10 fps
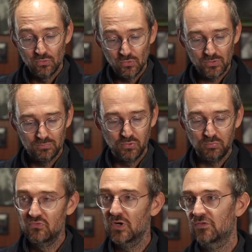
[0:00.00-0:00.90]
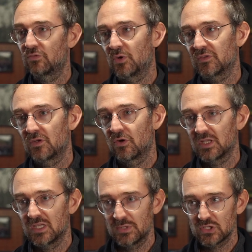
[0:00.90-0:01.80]
à Londres pour pouvoir supporter leur
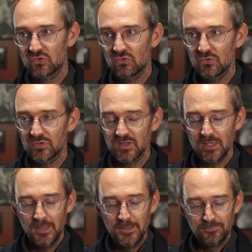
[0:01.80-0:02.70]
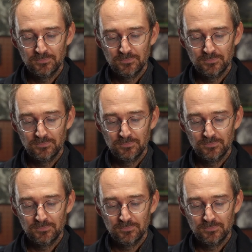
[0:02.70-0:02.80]
équipe. Et je trouve que ça,